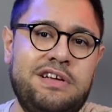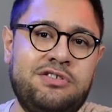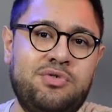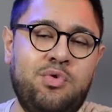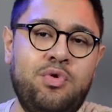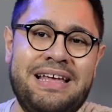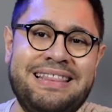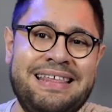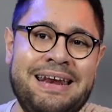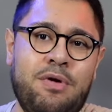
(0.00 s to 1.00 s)
verso cui
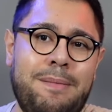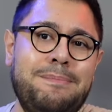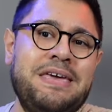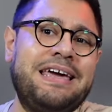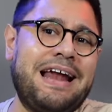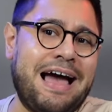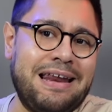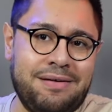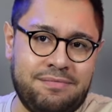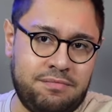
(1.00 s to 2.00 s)
andremo a
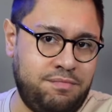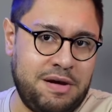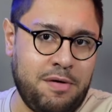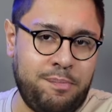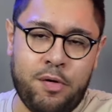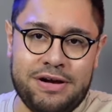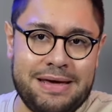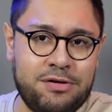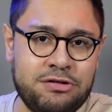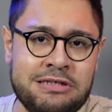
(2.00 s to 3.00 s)
migrare prima o poi
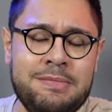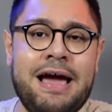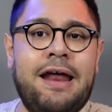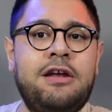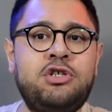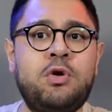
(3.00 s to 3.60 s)
nei prossimi anni,